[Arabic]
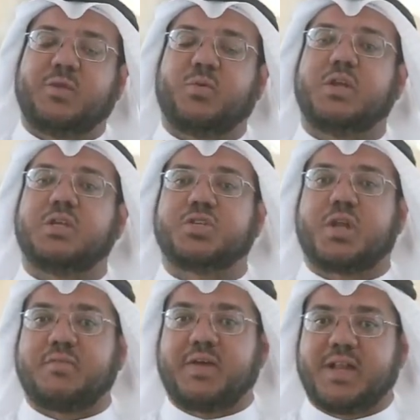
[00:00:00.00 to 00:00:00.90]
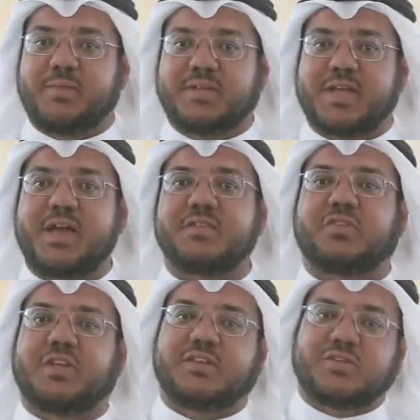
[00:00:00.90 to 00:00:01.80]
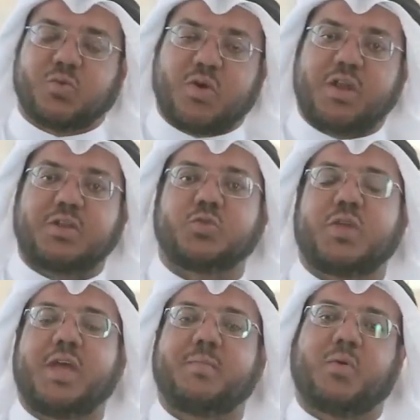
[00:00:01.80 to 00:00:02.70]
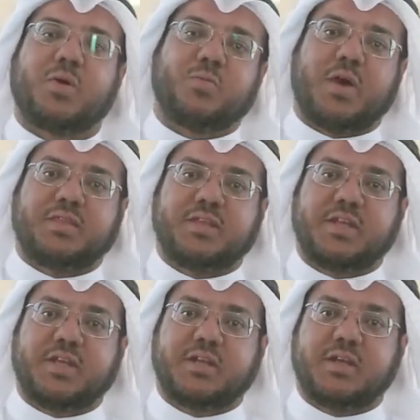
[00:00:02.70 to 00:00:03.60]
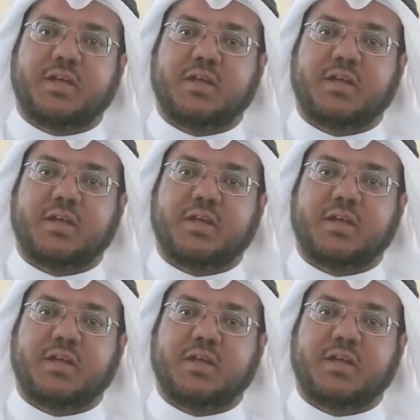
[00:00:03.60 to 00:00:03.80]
والإشراف على المدارس التي تخرج الأئمة والمؤذنين